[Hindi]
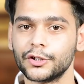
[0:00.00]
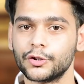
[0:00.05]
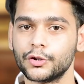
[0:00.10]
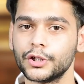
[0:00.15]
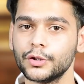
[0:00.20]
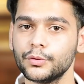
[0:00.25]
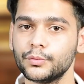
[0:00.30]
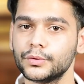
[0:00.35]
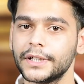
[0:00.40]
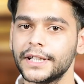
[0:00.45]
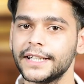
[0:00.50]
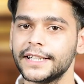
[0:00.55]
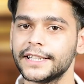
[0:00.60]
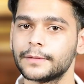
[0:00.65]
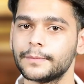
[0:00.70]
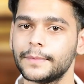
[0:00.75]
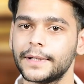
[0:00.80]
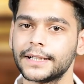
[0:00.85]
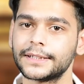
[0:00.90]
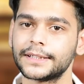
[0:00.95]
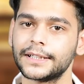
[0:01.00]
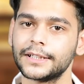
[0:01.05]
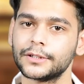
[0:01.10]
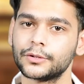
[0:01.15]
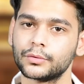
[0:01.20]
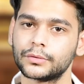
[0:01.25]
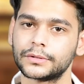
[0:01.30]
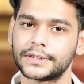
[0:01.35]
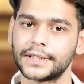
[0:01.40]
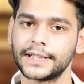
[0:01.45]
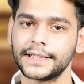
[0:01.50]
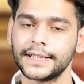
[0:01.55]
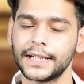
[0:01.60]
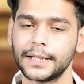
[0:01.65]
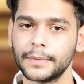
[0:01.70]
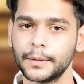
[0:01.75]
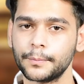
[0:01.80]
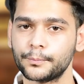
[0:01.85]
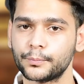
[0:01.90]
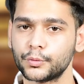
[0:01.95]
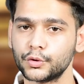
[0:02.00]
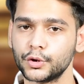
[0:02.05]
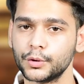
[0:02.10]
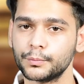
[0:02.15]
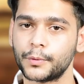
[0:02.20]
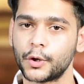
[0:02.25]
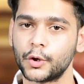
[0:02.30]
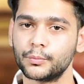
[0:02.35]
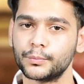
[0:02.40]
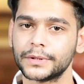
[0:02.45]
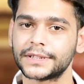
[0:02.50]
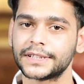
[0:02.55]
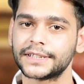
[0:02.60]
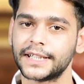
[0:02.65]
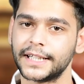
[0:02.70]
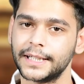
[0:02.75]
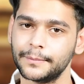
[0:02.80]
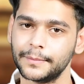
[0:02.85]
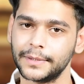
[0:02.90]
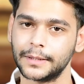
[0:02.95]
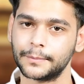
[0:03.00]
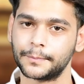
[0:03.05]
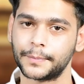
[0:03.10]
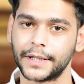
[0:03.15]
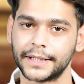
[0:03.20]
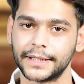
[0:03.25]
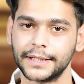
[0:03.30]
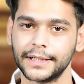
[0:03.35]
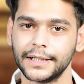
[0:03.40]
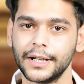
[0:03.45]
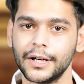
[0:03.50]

क्योंकि उन्हें इस बात का दुख था कि हमें पूर्ण बहुमत नहीं मिल पाई